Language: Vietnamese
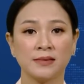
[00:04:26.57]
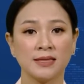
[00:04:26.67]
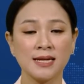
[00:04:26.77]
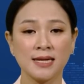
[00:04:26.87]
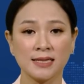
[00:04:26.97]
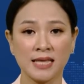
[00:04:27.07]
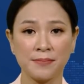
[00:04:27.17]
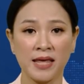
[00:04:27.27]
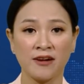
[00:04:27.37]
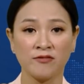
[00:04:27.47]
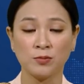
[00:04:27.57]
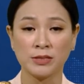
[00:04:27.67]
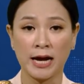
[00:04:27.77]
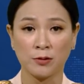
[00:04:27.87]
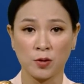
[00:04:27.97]
tích cực tham gia phong
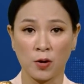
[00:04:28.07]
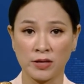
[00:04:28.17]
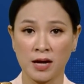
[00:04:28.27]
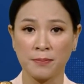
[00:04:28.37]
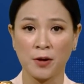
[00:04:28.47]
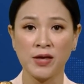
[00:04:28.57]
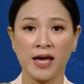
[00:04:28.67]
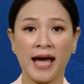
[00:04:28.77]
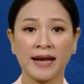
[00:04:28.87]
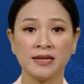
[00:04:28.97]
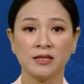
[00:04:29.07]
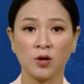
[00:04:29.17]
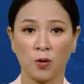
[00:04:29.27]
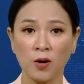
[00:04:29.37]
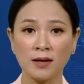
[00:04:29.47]
trào toàn dân bảo vệ an ninh
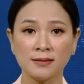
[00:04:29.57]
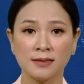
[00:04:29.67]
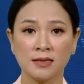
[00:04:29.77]
tổ quốc,